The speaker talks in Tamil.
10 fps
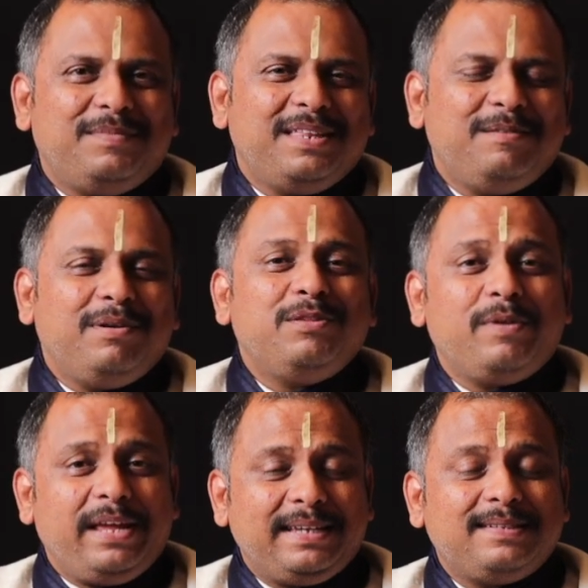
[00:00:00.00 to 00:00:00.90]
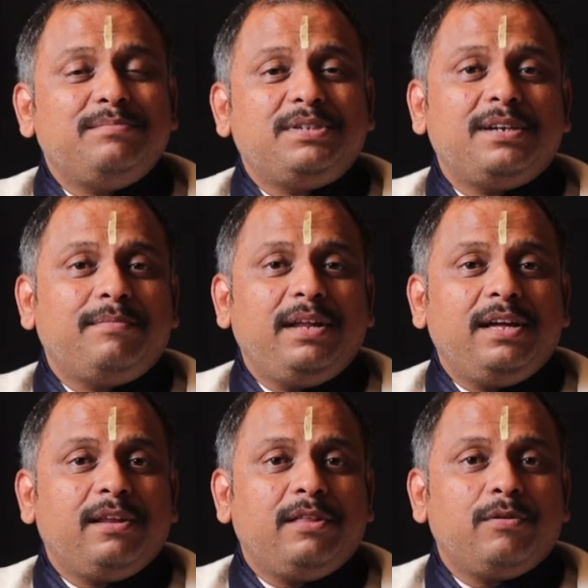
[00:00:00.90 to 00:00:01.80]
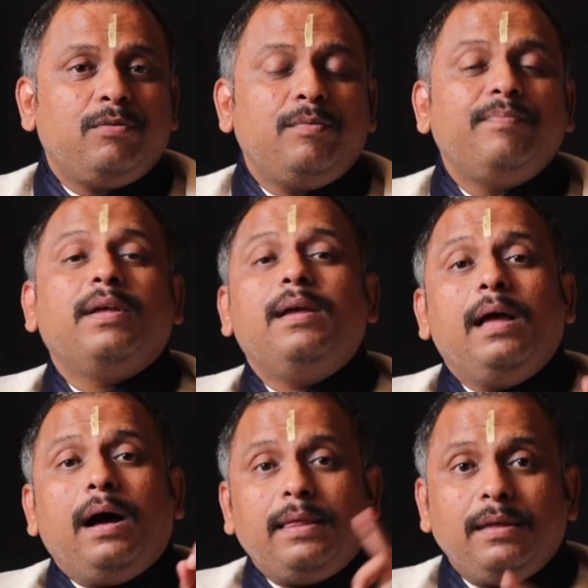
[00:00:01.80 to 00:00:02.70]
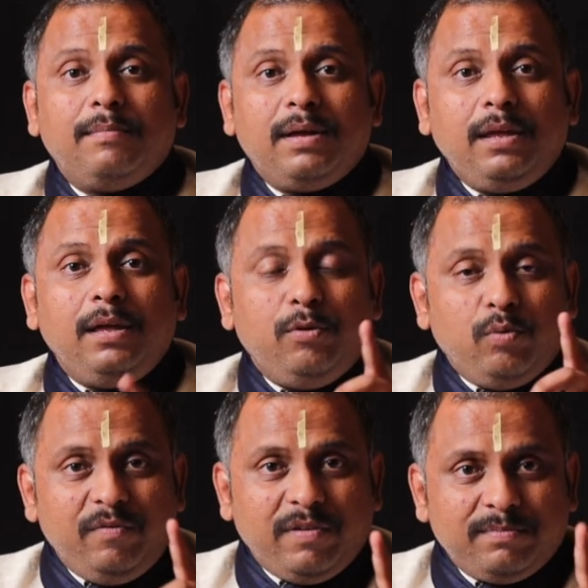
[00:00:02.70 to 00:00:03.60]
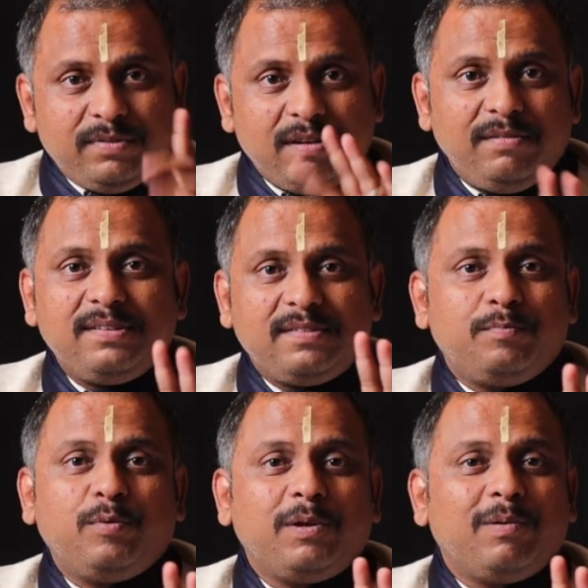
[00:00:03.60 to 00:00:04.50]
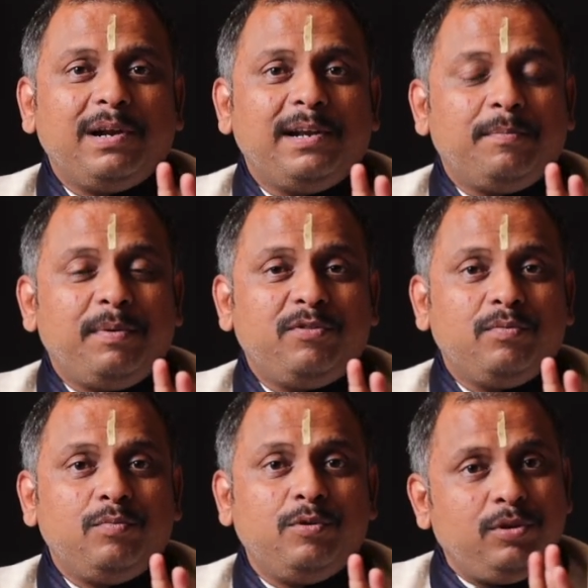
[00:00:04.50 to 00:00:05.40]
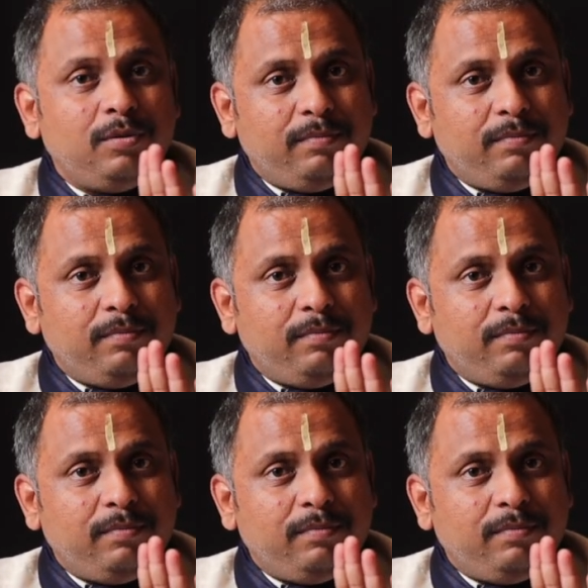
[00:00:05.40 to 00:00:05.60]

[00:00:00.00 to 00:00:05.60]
பாதிப்புலேருந்து ஒரு எக்ஸம்ஷன் அப்படிங்கிறது இருக்கும் அதே மாதிரி யூனிஃபார்ம் சர்வீசஸ் போட்டவர்கள்ட்ட பேசும்பொழுது